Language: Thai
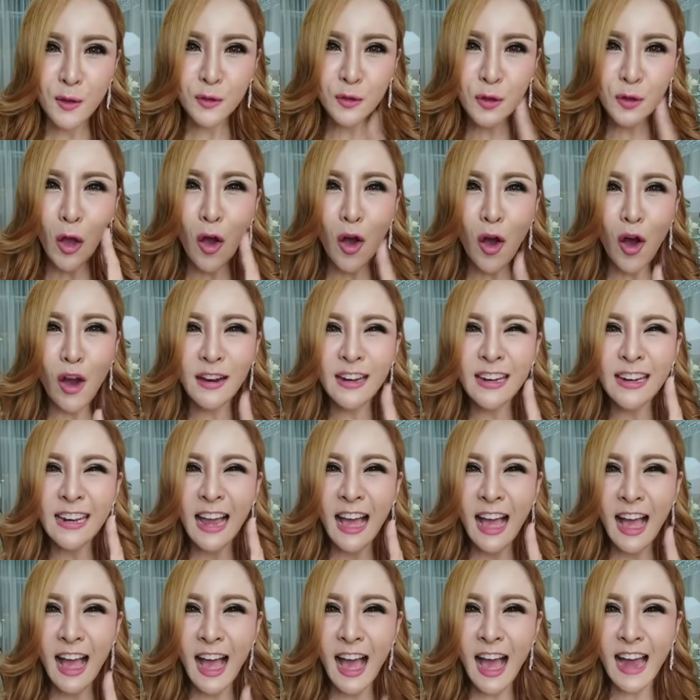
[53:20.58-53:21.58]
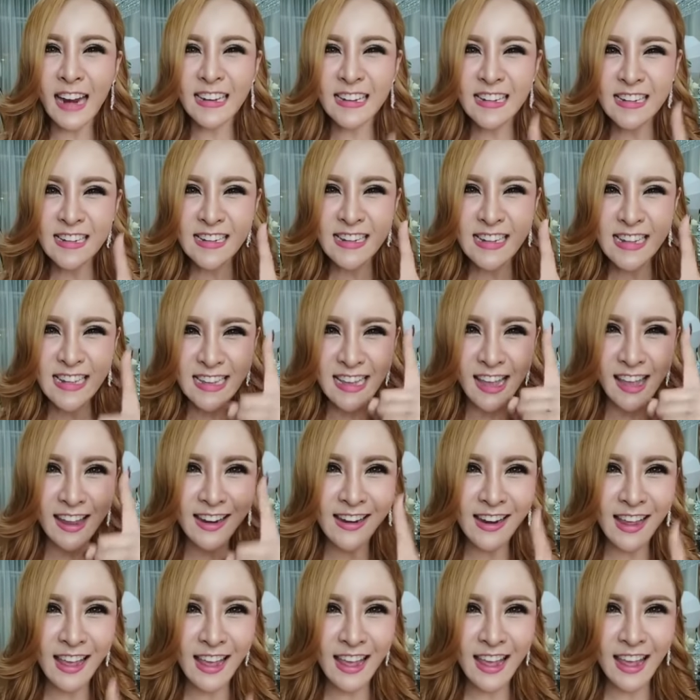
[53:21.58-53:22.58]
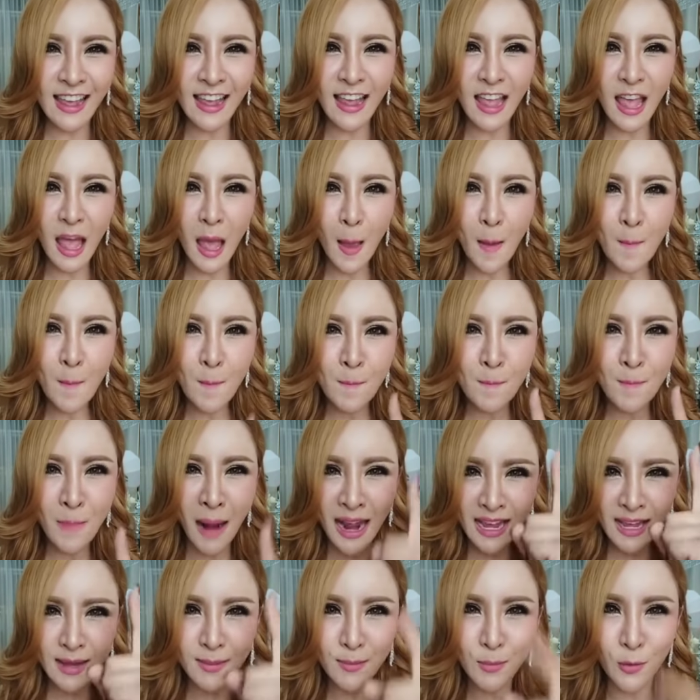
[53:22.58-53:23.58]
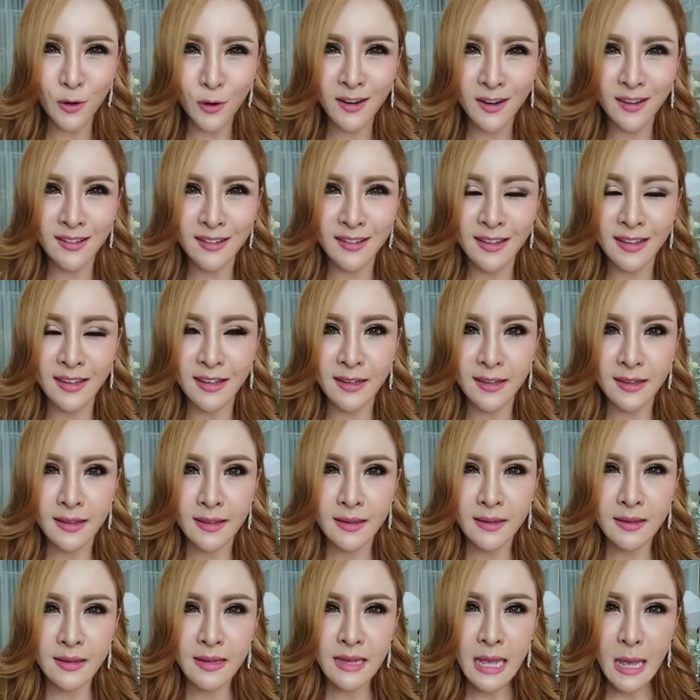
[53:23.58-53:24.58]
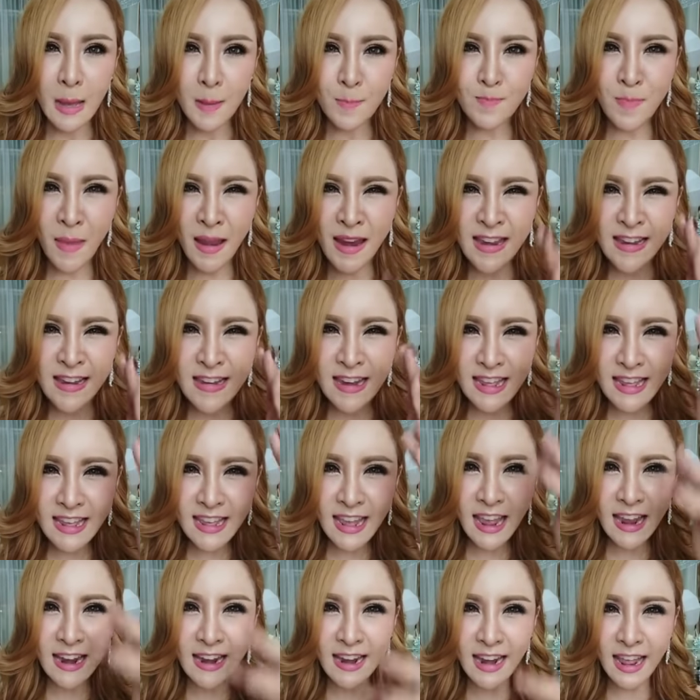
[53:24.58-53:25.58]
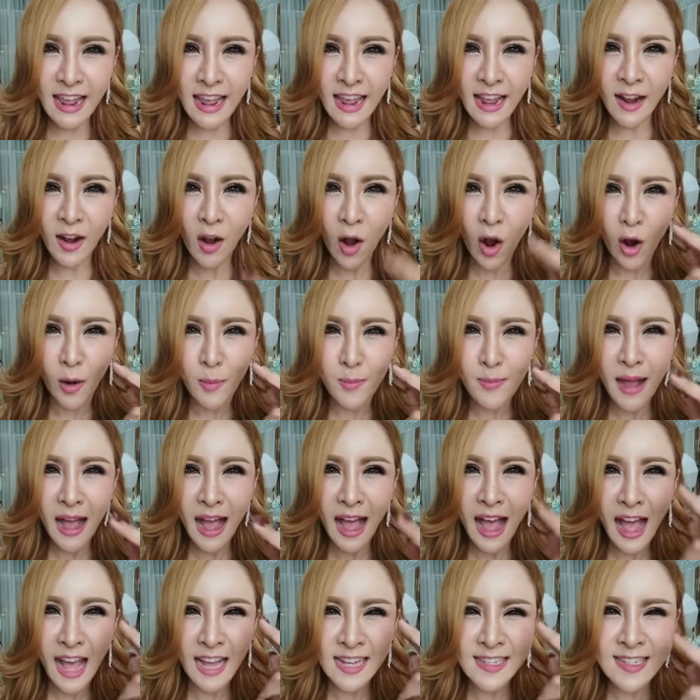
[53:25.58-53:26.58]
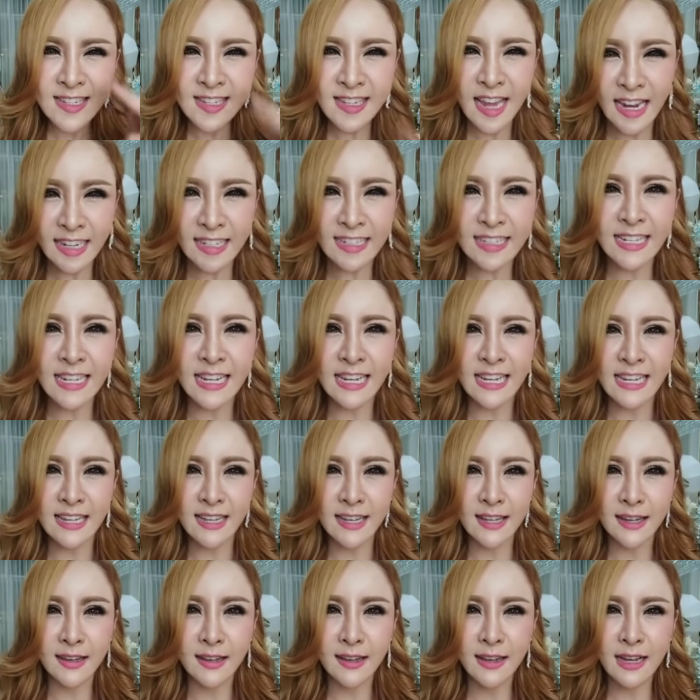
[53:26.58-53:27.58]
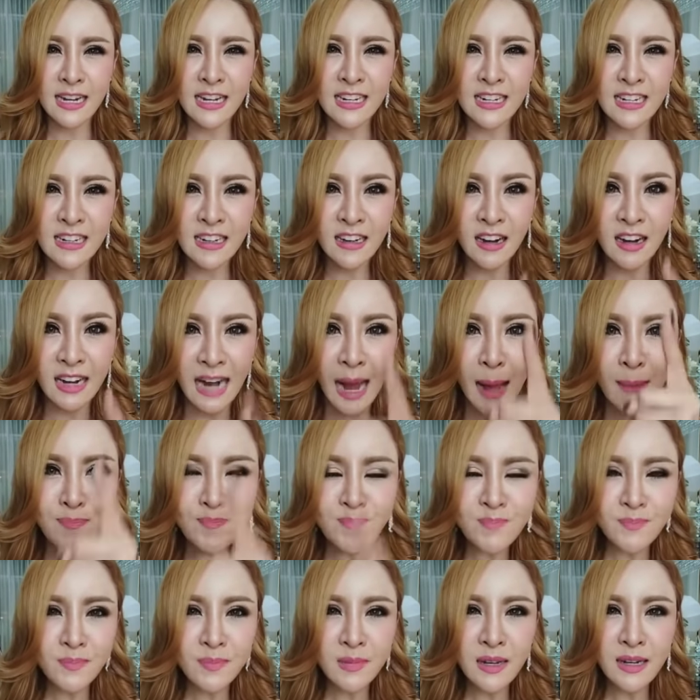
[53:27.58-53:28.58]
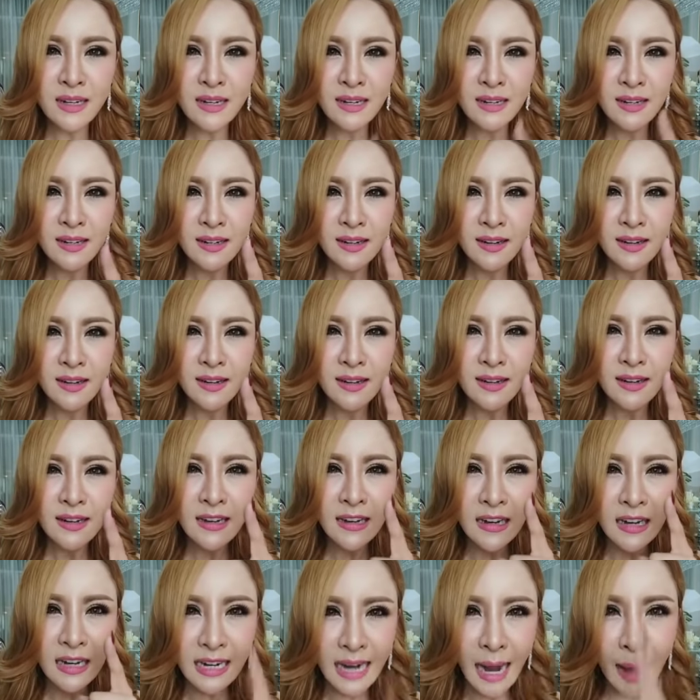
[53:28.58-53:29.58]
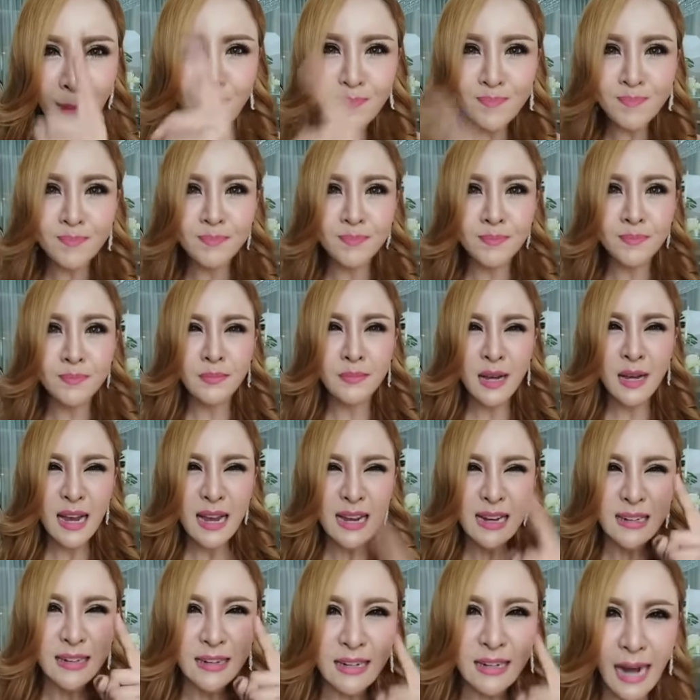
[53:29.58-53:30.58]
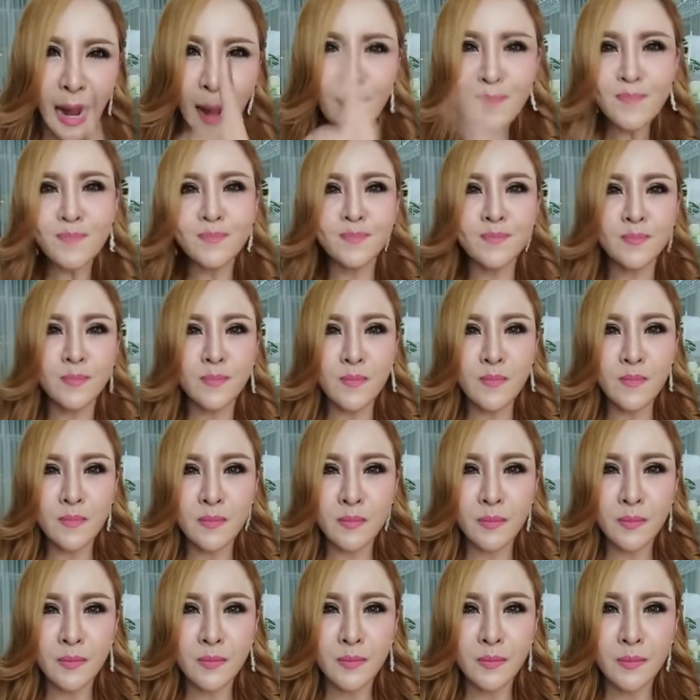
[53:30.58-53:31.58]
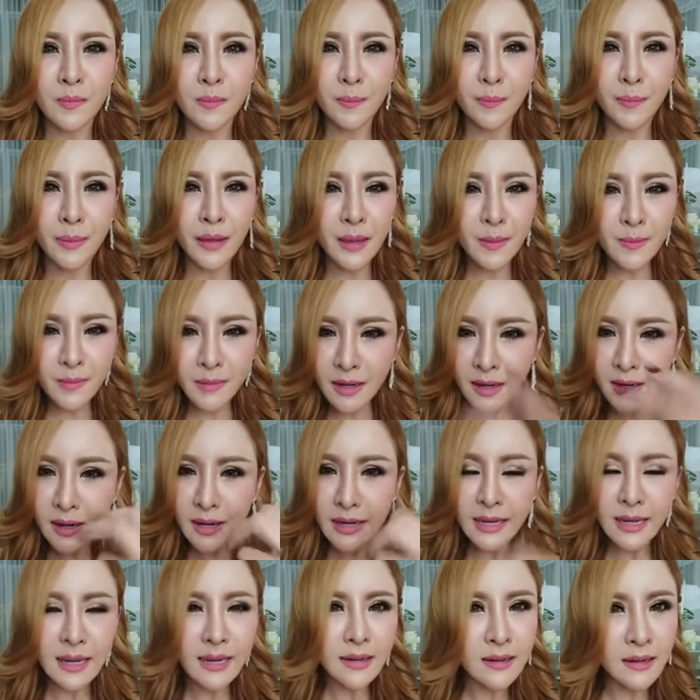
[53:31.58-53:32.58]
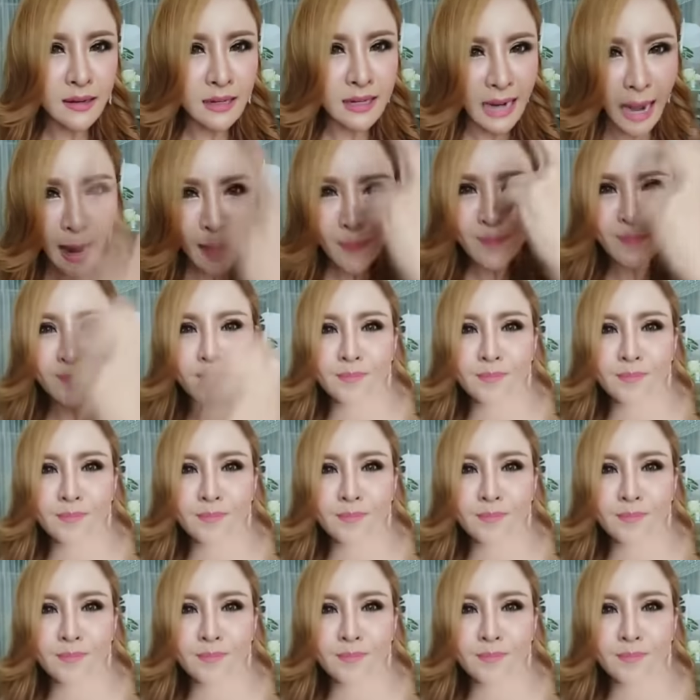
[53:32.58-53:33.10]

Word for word: ถอดรหัส DNA ใหม่หมดเลย เป็น DNA ของมหาเศรษฐี รับรับ รับ พิมพ์เลย รับ